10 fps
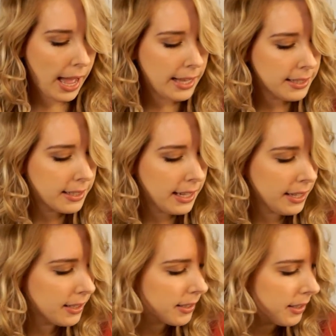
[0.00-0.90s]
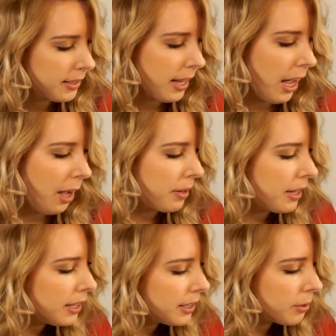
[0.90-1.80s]
Als nächstes habe
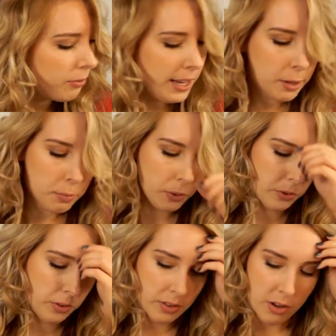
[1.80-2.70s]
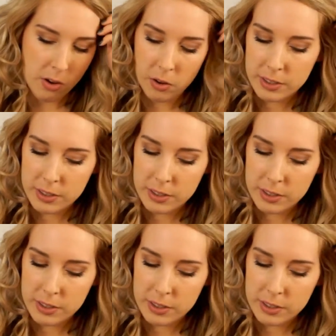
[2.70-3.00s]
ich Pflegeprodukte